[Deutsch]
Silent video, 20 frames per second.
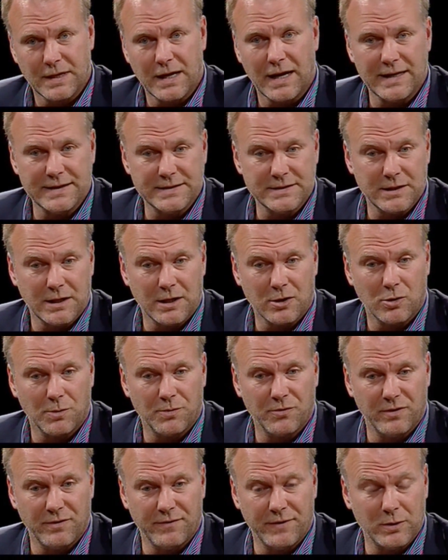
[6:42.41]
Heinz
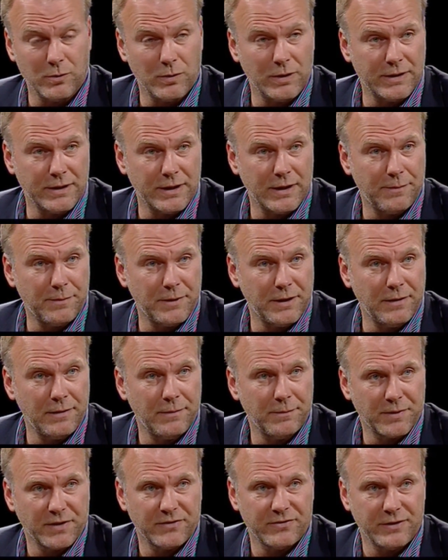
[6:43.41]
Jakobsen eventuell
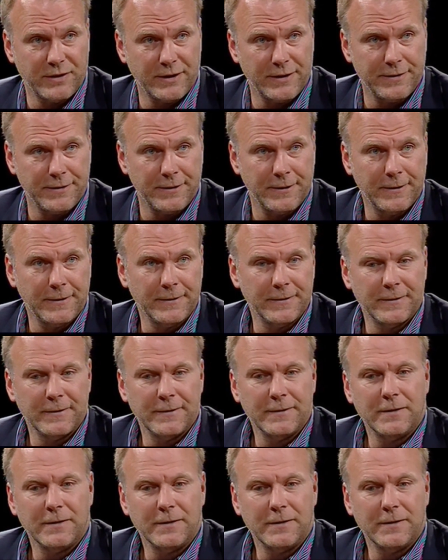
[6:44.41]
DHB-Präsident. Ja.